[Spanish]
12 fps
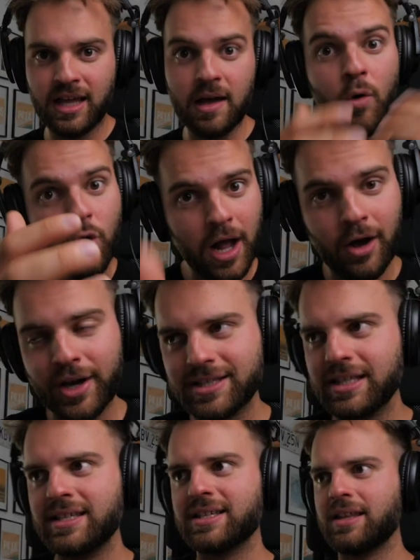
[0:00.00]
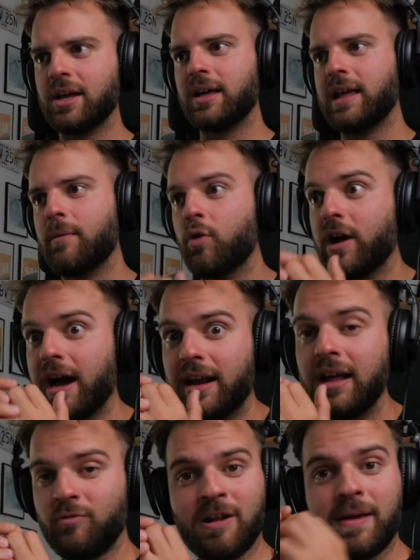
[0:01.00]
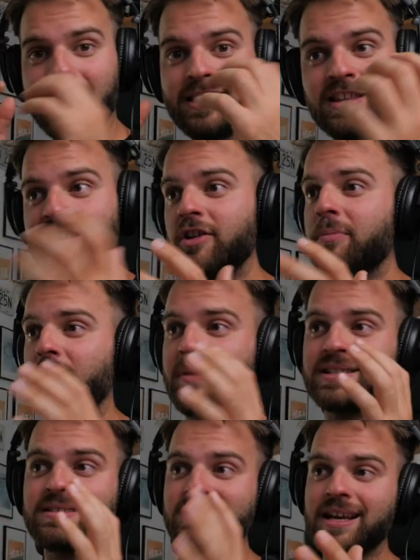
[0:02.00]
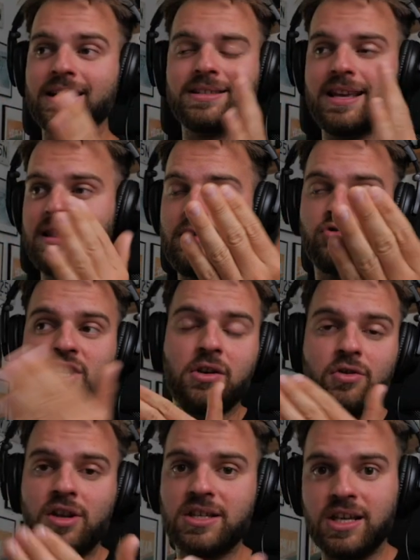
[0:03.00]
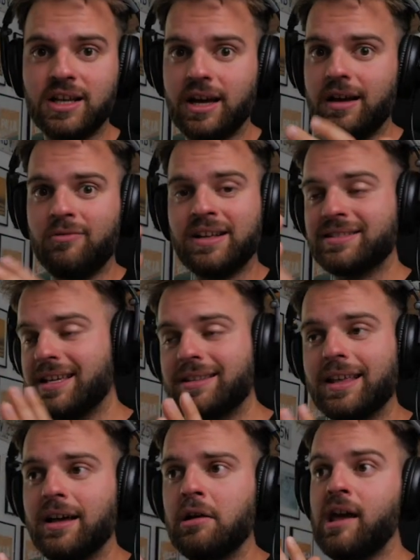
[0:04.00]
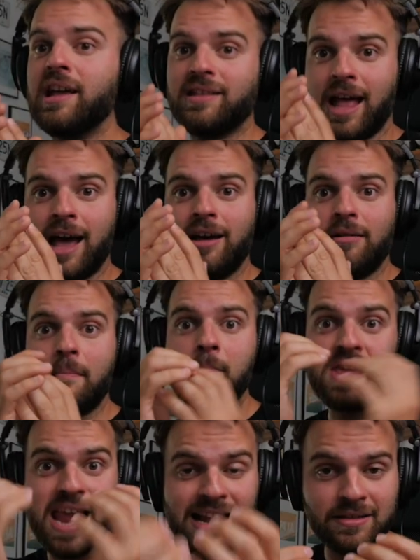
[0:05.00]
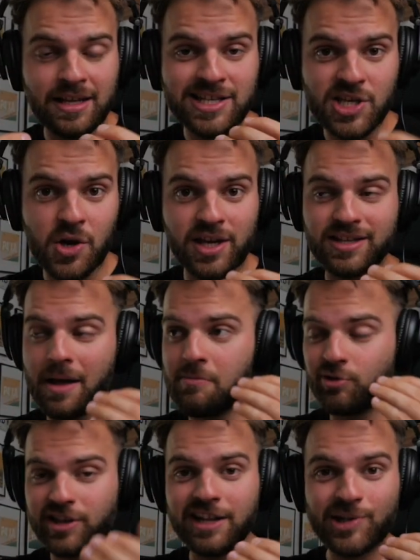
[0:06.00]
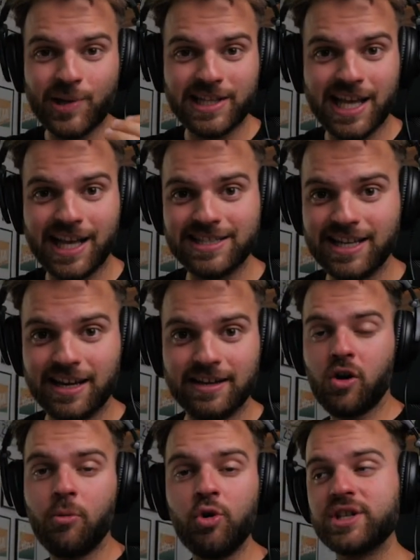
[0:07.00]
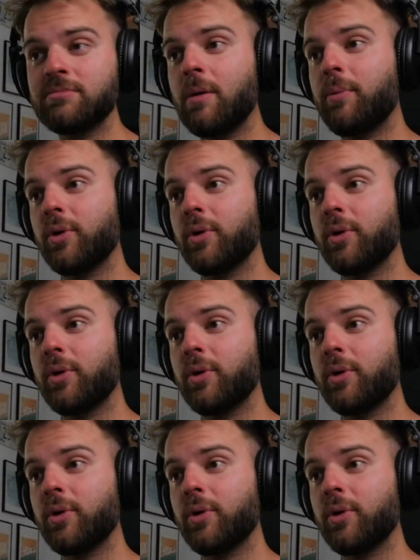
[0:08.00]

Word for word: Que hayas buscado esa iniciativa de buscar una pequeña historia, por más sencilla que sea, de un chico y una chica, una cita, está bien la intención, está brutal, eso es lo que tienes que hacer. ¿Cómo lo hubiésemos